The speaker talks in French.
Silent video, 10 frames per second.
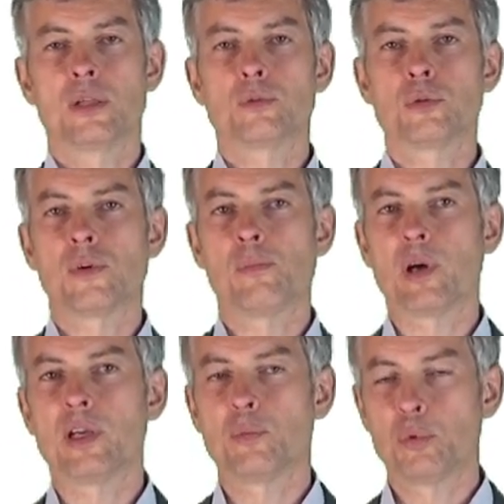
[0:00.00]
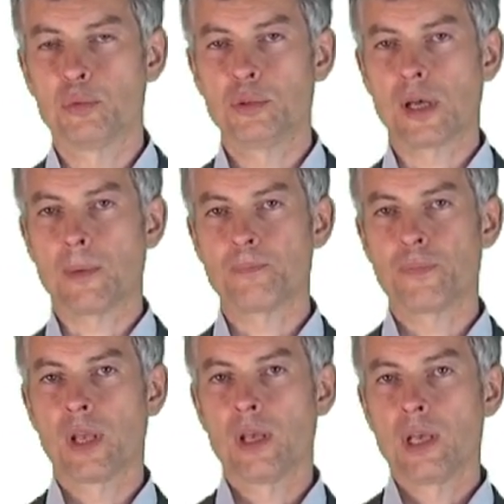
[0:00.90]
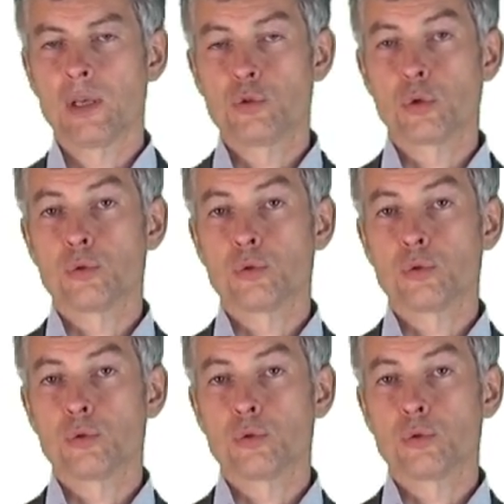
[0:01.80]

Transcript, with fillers: dont on va parler un peu plus tard. Ce